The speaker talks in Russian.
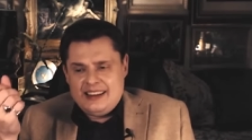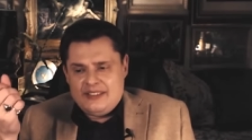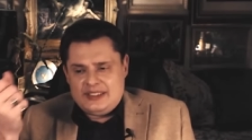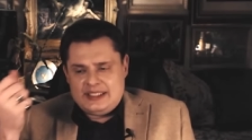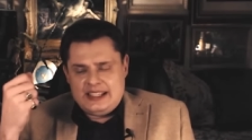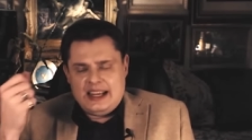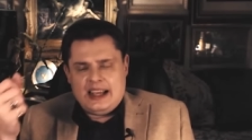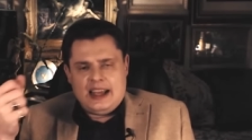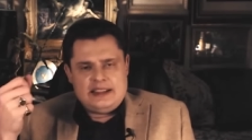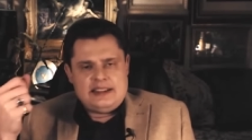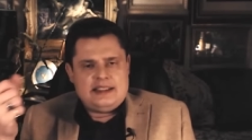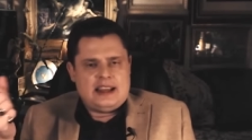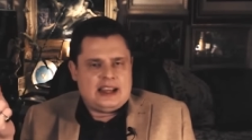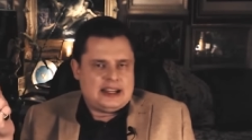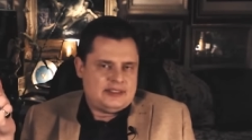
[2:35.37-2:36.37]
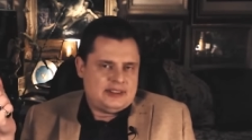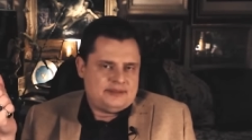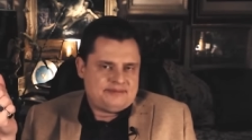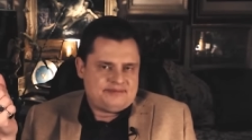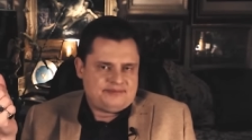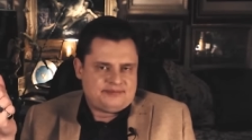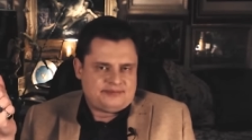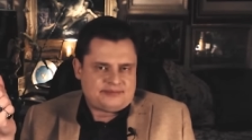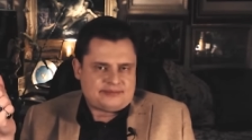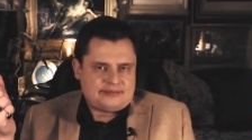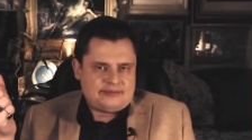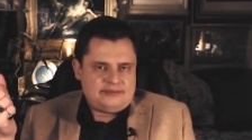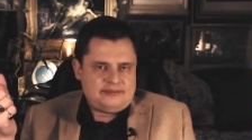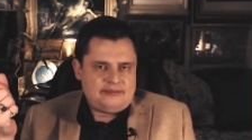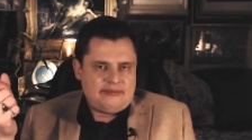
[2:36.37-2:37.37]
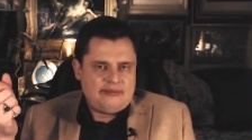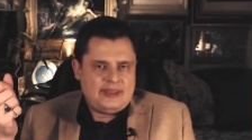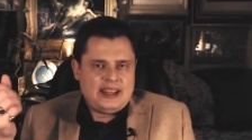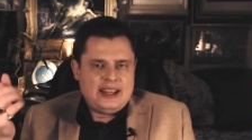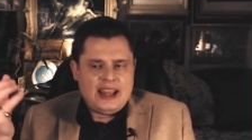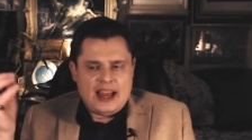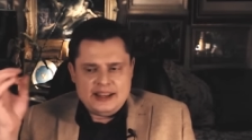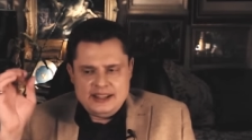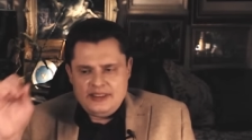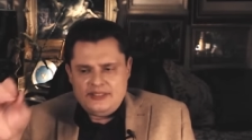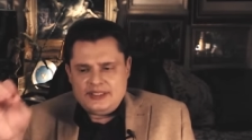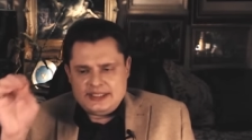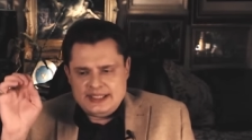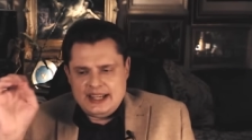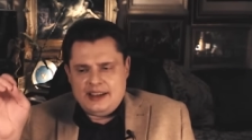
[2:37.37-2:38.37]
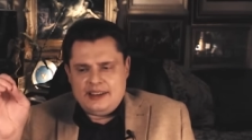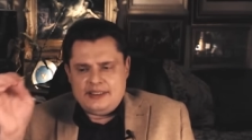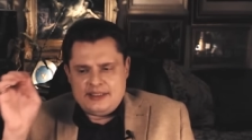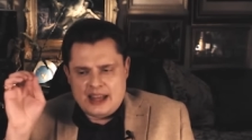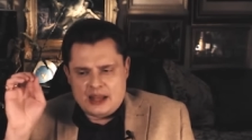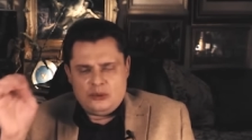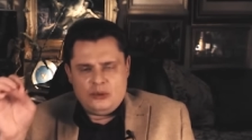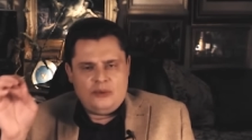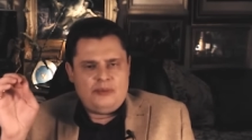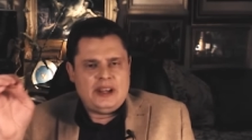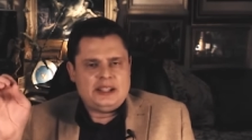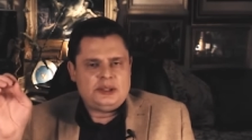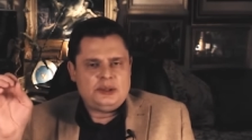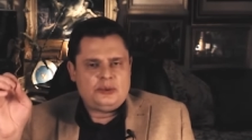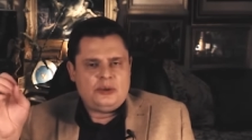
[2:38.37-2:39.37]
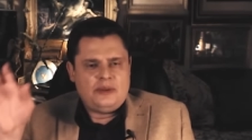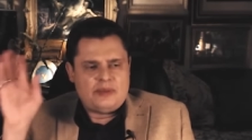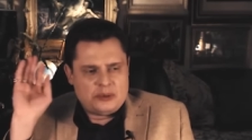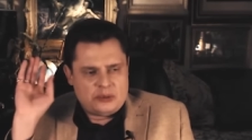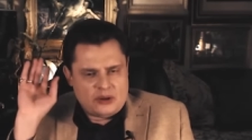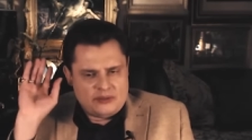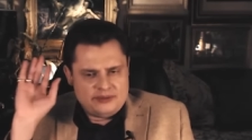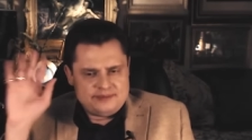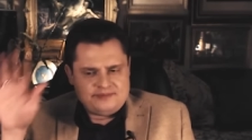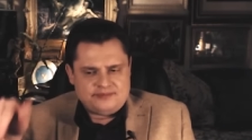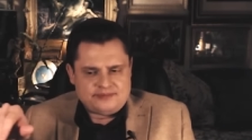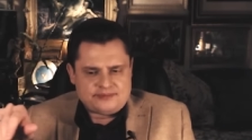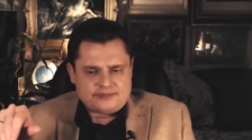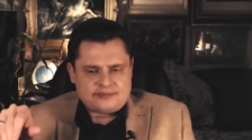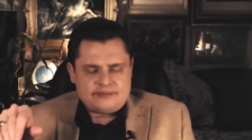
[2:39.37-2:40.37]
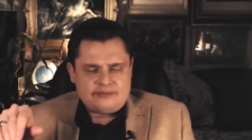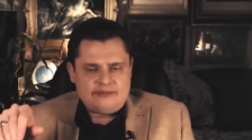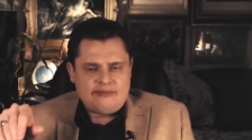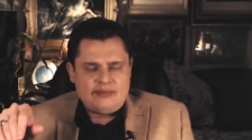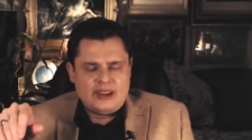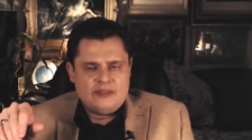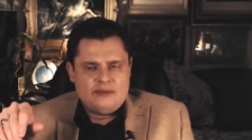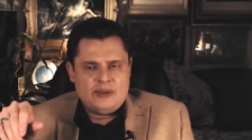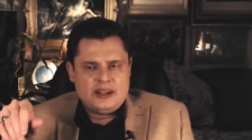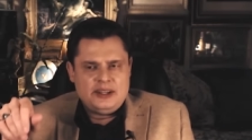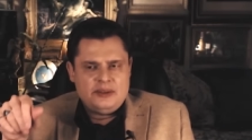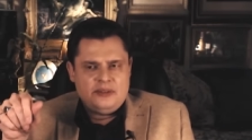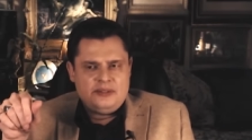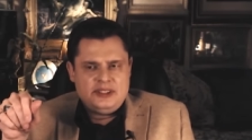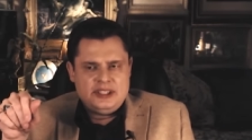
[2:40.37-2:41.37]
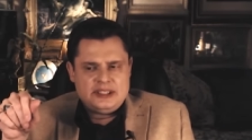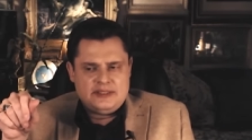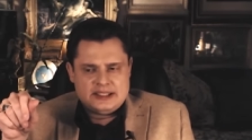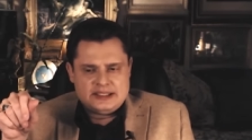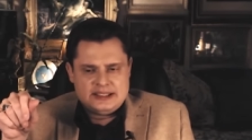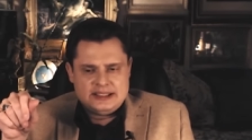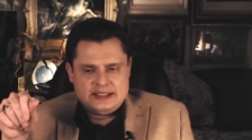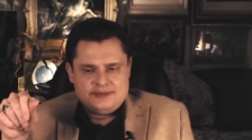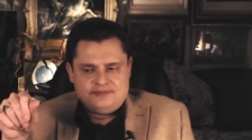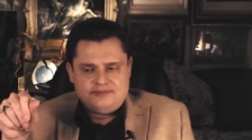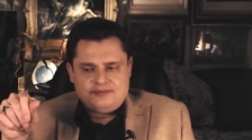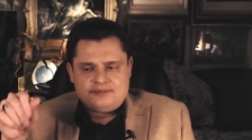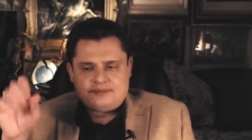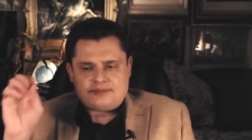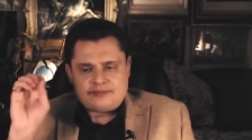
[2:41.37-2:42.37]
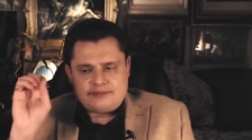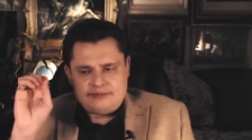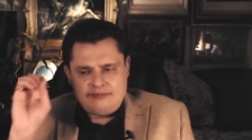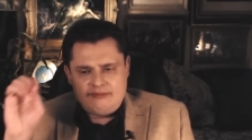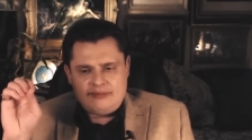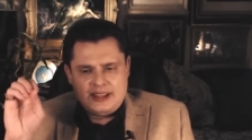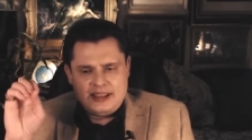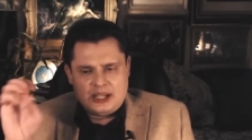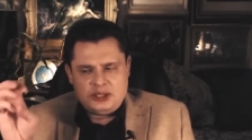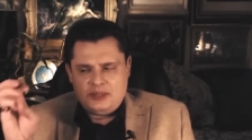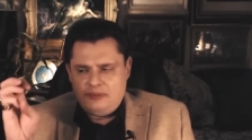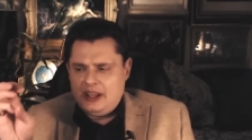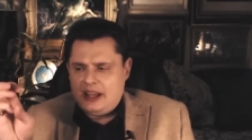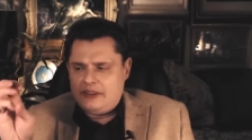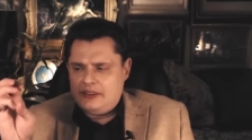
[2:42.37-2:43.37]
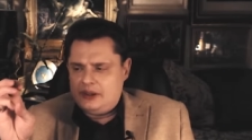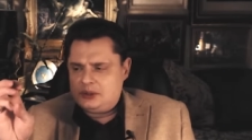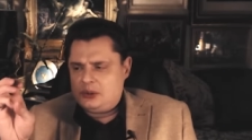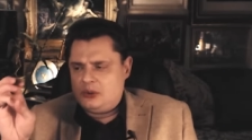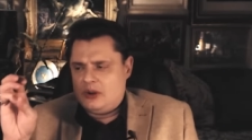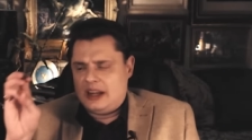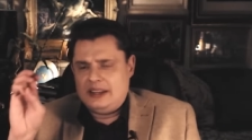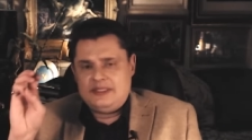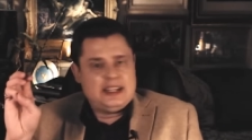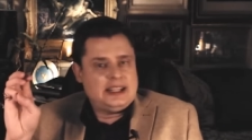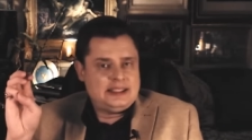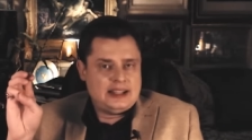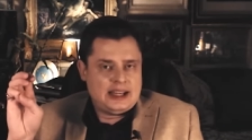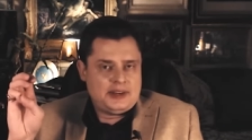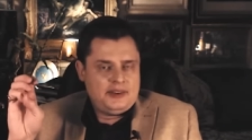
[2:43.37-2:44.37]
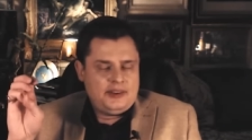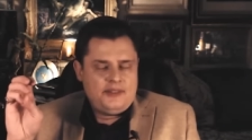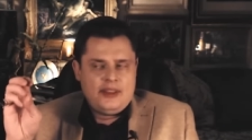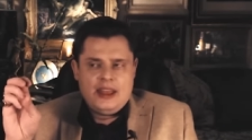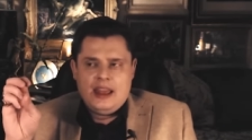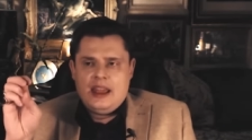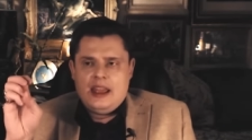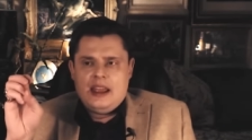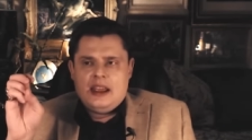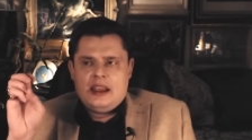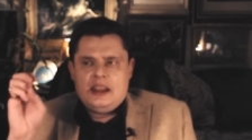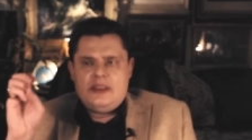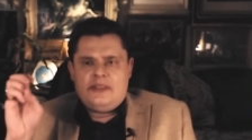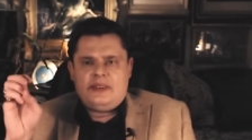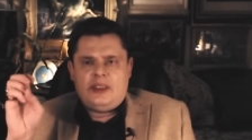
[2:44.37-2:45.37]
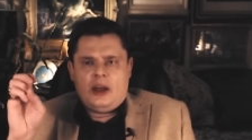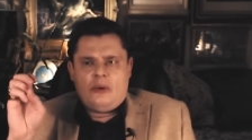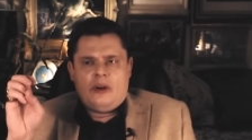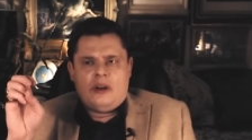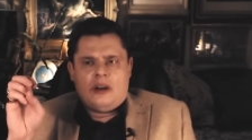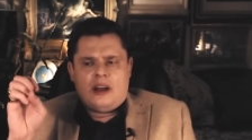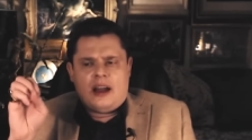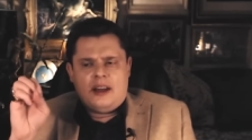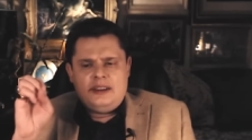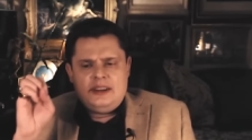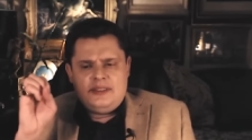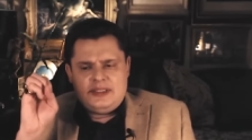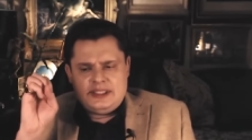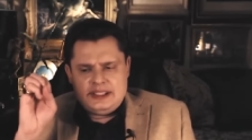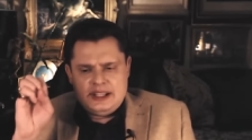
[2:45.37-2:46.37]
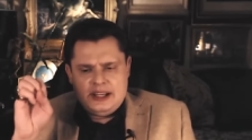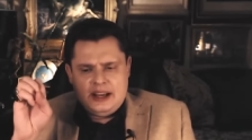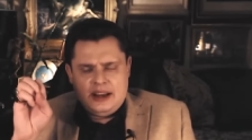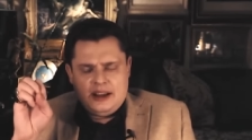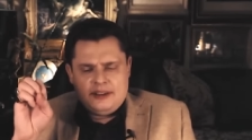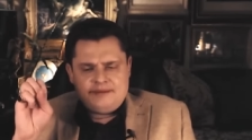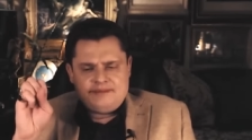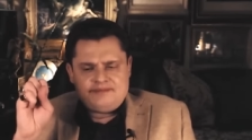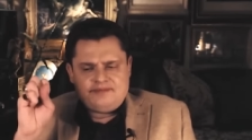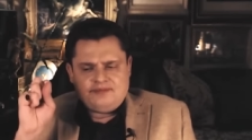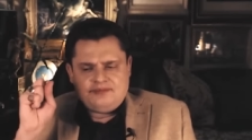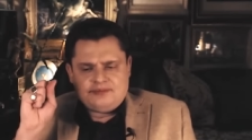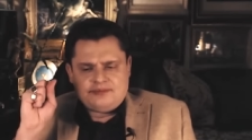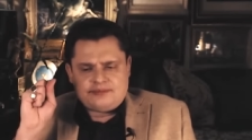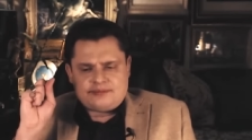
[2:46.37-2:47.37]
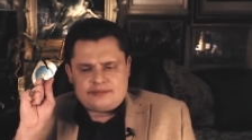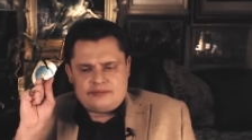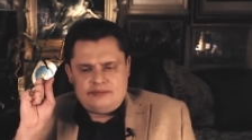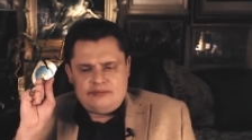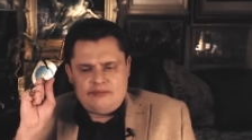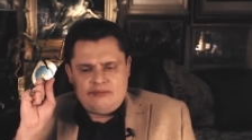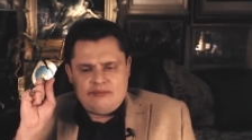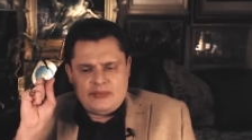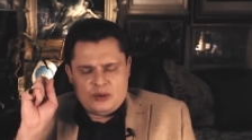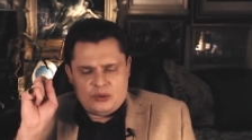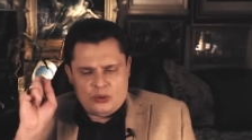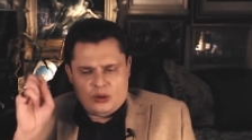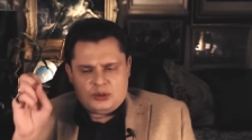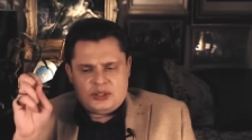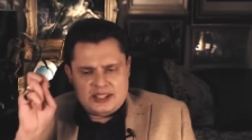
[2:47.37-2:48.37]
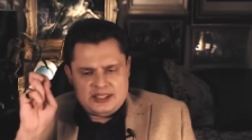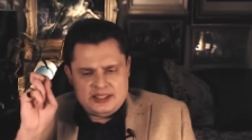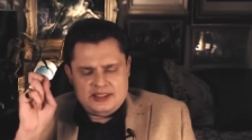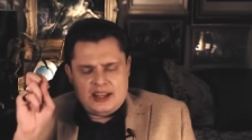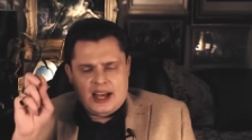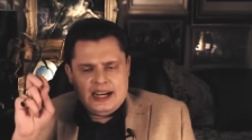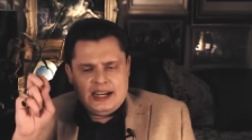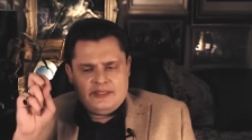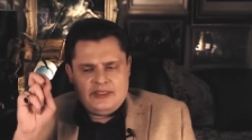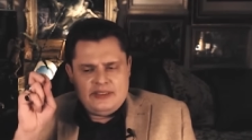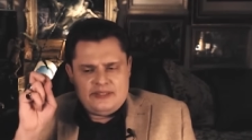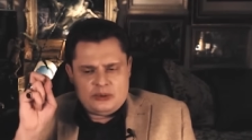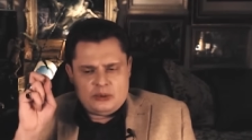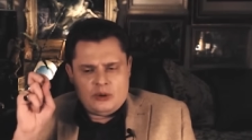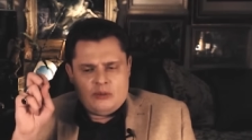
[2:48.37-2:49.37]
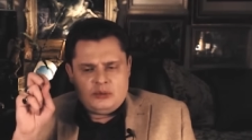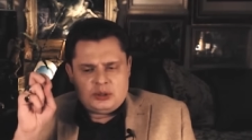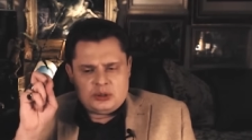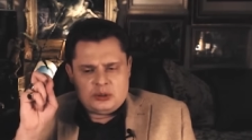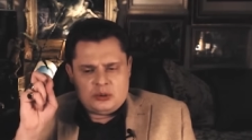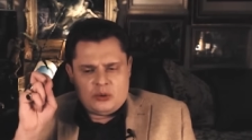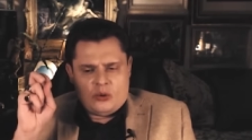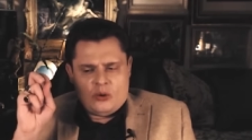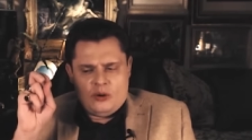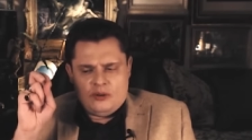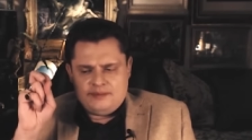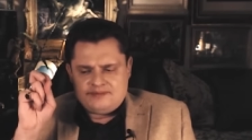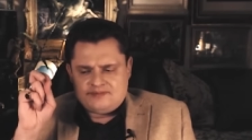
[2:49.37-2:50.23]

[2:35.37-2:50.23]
все одинаковые. И они все на одну песенку и потом в могилу в неизвестность. Значит, первое, что они все одинаковые. И второе, они все тоже одинаковые в том, что